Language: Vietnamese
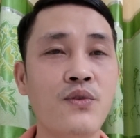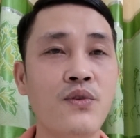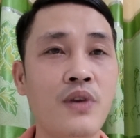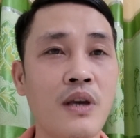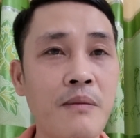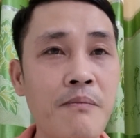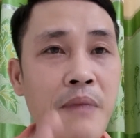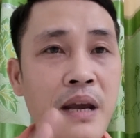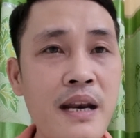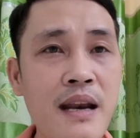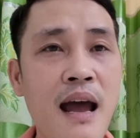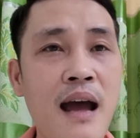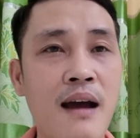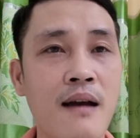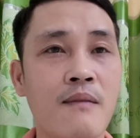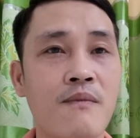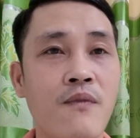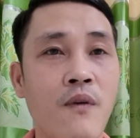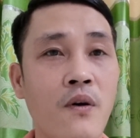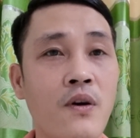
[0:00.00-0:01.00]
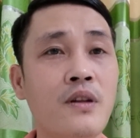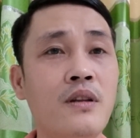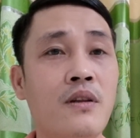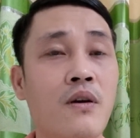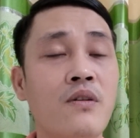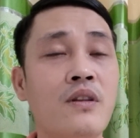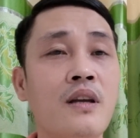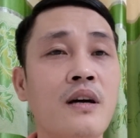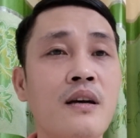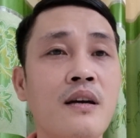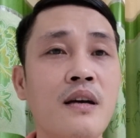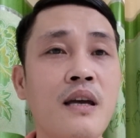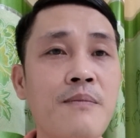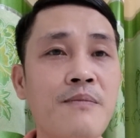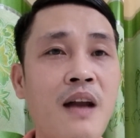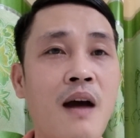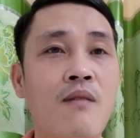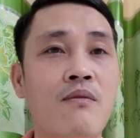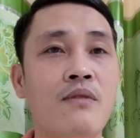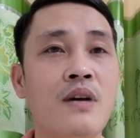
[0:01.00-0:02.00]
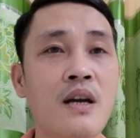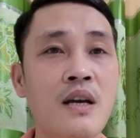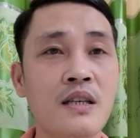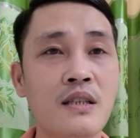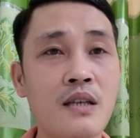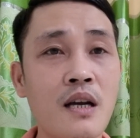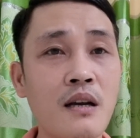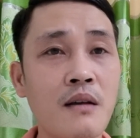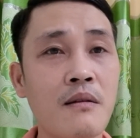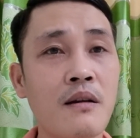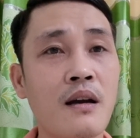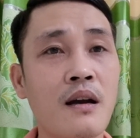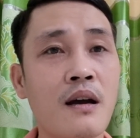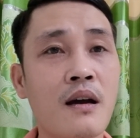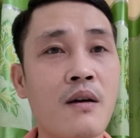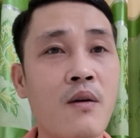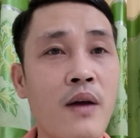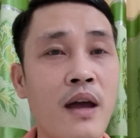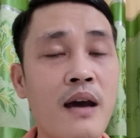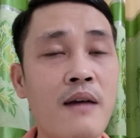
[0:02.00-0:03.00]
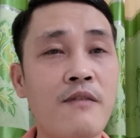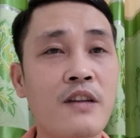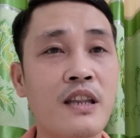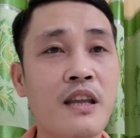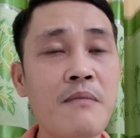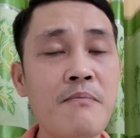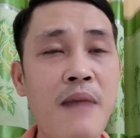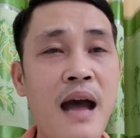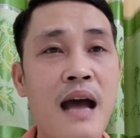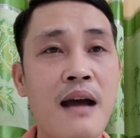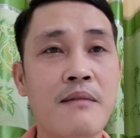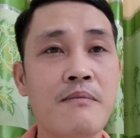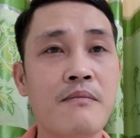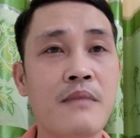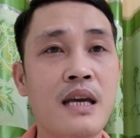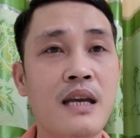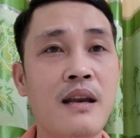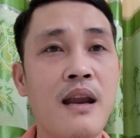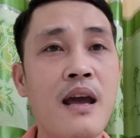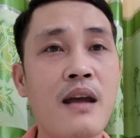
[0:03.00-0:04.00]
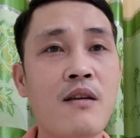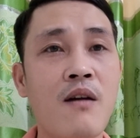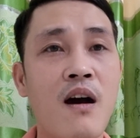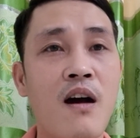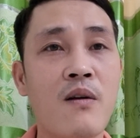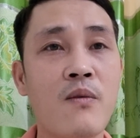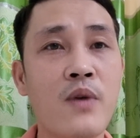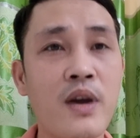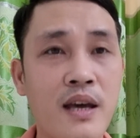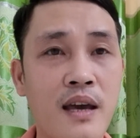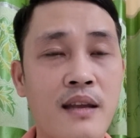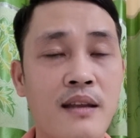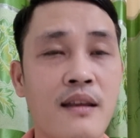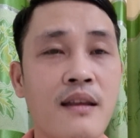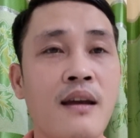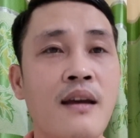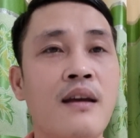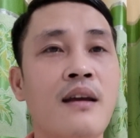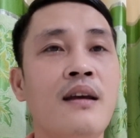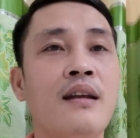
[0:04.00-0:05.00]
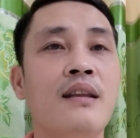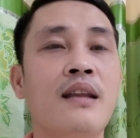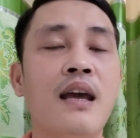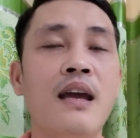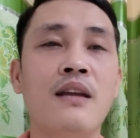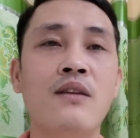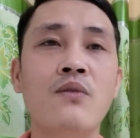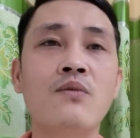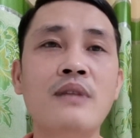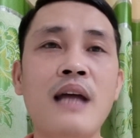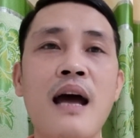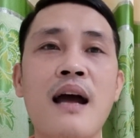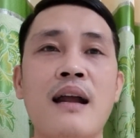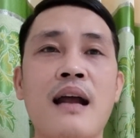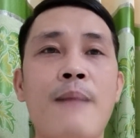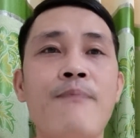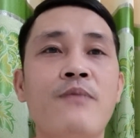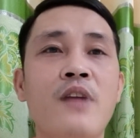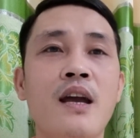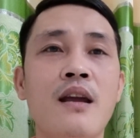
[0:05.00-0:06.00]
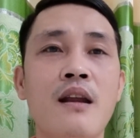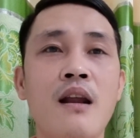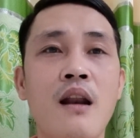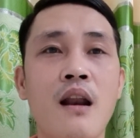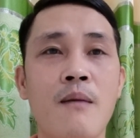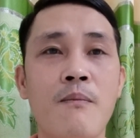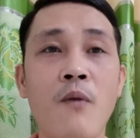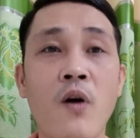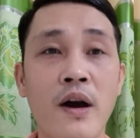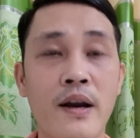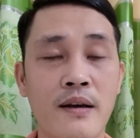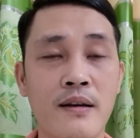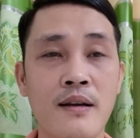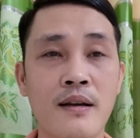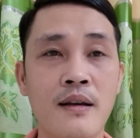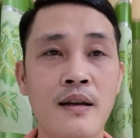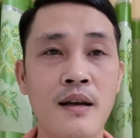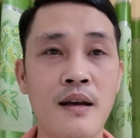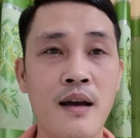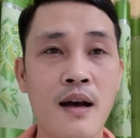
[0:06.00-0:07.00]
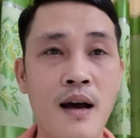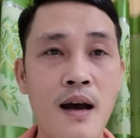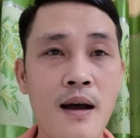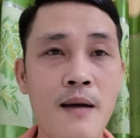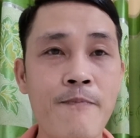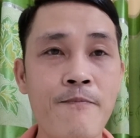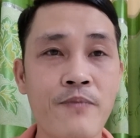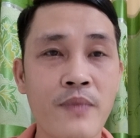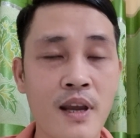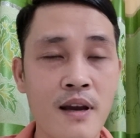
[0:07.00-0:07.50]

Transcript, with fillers: chuyển biến nặng phổi tổn thương nghiêm trọng sức ờ, khỏe và tính mạng bị đe dọa nguy kịch thì chúng ta cảm thấy rất là buồn à,